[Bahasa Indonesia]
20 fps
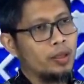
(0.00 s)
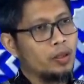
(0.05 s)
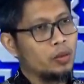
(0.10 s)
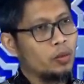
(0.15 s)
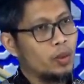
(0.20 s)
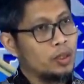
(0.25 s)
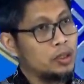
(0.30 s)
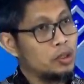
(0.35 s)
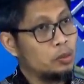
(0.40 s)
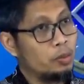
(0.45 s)

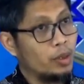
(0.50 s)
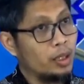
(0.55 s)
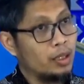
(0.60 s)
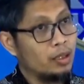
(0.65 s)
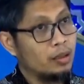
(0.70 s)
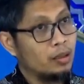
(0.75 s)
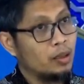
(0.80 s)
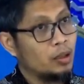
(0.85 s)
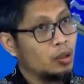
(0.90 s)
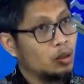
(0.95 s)

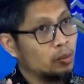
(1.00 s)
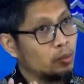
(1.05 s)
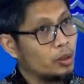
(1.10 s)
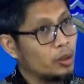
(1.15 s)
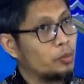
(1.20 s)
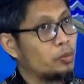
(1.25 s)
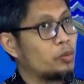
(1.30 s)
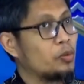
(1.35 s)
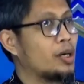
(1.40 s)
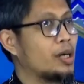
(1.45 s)
kewajiban
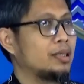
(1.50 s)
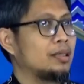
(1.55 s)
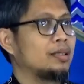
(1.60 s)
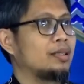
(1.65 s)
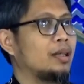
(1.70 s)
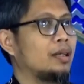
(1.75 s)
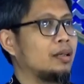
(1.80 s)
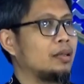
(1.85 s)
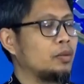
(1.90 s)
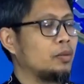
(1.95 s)

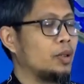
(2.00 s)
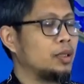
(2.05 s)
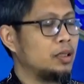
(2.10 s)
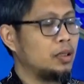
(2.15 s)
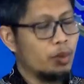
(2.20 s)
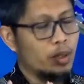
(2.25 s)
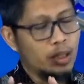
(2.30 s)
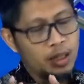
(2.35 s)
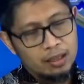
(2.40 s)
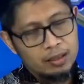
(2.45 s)
berpuasa,
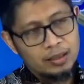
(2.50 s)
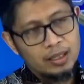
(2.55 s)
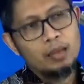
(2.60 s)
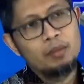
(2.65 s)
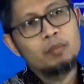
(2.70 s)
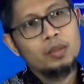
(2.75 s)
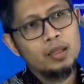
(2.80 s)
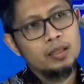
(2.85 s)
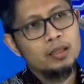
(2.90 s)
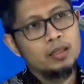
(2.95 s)
kewajiban yang
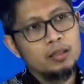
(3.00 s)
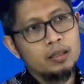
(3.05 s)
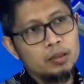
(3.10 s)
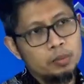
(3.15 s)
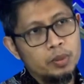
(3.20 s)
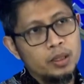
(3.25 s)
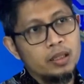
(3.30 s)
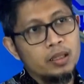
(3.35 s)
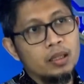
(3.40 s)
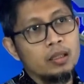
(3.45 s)
sama yang
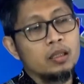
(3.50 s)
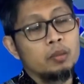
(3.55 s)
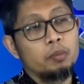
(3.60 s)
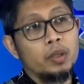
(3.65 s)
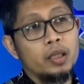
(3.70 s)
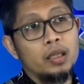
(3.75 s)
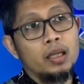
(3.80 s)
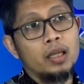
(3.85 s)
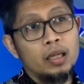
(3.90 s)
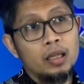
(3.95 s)
diberikan
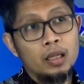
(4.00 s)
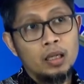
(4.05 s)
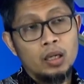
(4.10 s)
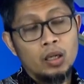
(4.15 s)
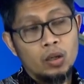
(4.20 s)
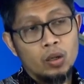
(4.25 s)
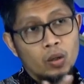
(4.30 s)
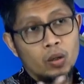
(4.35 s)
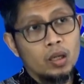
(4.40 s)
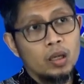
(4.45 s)
kepada
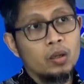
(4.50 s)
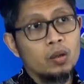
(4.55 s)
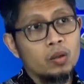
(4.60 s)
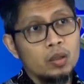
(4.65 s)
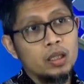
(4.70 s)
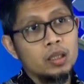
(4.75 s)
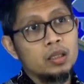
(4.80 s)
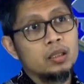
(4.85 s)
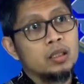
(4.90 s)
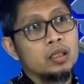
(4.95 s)

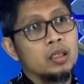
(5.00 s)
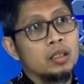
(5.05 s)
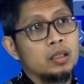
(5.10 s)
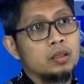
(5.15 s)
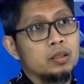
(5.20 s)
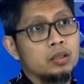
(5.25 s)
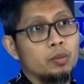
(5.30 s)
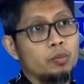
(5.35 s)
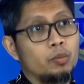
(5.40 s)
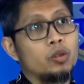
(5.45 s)
orang-orang
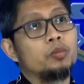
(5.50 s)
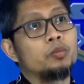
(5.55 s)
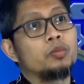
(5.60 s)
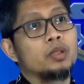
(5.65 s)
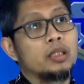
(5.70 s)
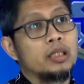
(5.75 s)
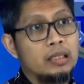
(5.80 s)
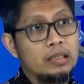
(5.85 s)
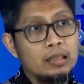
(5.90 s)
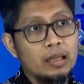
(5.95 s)
sebelum
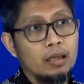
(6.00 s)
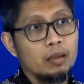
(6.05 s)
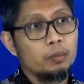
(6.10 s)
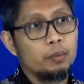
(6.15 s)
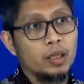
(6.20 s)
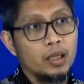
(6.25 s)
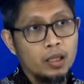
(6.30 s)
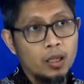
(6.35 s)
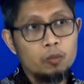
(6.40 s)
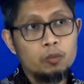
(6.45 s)
kita,
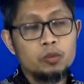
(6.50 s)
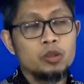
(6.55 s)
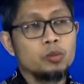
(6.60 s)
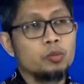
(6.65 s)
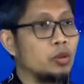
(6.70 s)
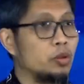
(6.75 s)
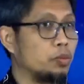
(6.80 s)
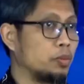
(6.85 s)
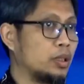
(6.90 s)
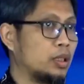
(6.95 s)
pada kaum
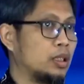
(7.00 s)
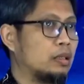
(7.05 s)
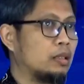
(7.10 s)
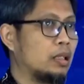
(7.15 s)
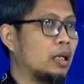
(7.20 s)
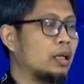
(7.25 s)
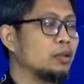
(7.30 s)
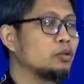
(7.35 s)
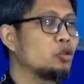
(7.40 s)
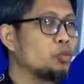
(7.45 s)
sebelum
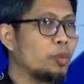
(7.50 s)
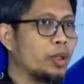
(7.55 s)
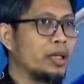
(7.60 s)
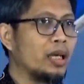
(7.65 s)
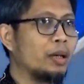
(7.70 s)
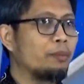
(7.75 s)
kita, supaya